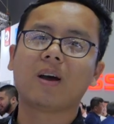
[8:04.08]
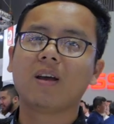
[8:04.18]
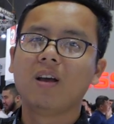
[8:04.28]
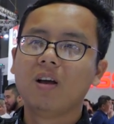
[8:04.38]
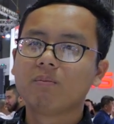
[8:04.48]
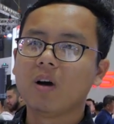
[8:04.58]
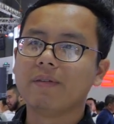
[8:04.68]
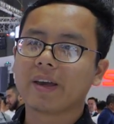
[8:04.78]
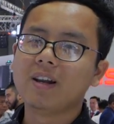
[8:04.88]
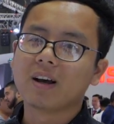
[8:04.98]
vậy bởi
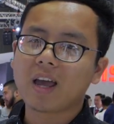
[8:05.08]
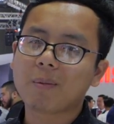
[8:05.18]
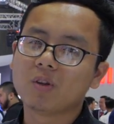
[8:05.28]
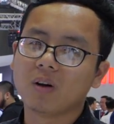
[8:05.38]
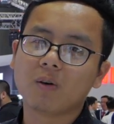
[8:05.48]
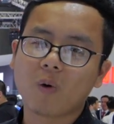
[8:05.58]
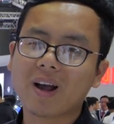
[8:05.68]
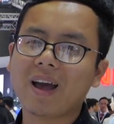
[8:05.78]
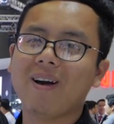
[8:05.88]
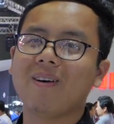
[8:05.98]
vì cái lực ép xuống nó quá
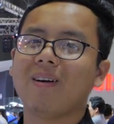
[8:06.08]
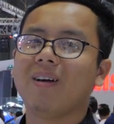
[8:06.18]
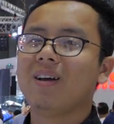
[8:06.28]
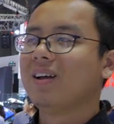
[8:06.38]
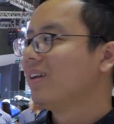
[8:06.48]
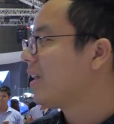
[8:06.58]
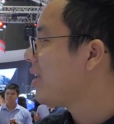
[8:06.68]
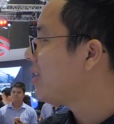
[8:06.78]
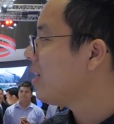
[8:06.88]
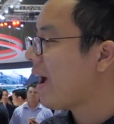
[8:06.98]
cao tất
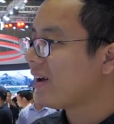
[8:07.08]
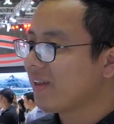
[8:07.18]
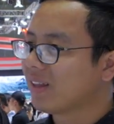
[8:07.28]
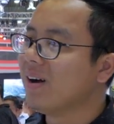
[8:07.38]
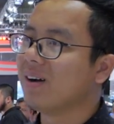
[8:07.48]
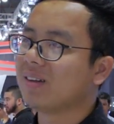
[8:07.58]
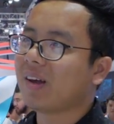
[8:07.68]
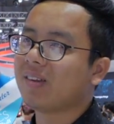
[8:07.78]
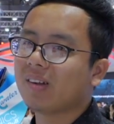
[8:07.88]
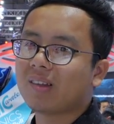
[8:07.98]
nhiên chưa ai có thể thử
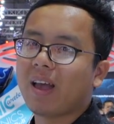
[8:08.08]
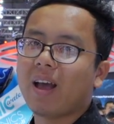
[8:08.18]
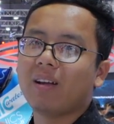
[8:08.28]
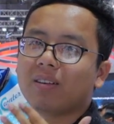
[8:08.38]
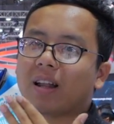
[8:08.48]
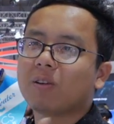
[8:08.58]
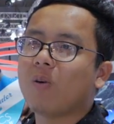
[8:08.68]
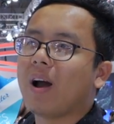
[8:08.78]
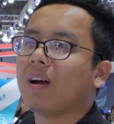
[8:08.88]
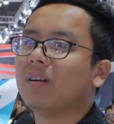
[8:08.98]
chạy chiếc xe đắt
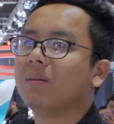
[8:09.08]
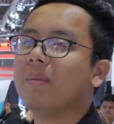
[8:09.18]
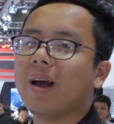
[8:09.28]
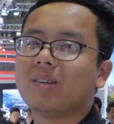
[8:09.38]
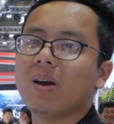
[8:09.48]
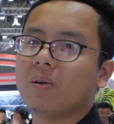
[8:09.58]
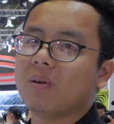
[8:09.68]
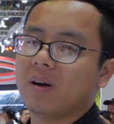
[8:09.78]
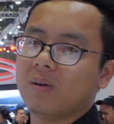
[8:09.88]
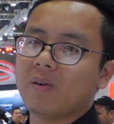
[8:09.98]
khoảng 10 triệu
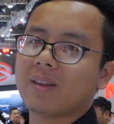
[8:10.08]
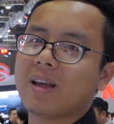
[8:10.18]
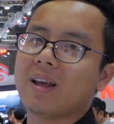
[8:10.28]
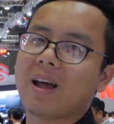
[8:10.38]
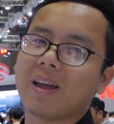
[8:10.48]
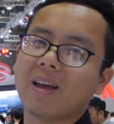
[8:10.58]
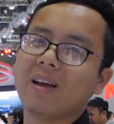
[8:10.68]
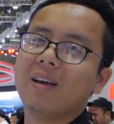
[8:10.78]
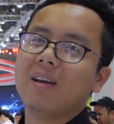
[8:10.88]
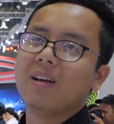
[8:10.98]
USD này
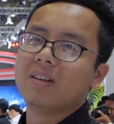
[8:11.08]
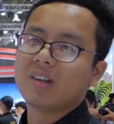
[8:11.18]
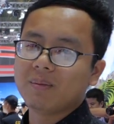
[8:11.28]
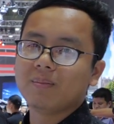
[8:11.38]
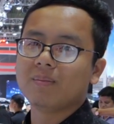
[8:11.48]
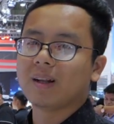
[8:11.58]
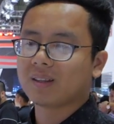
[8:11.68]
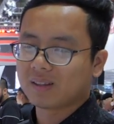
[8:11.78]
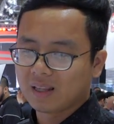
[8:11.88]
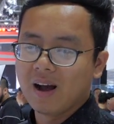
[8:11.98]
trên mặt
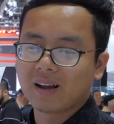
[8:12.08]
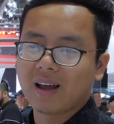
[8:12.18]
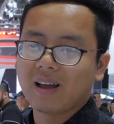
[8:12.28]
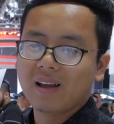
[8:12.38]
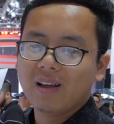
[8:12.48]
tường cả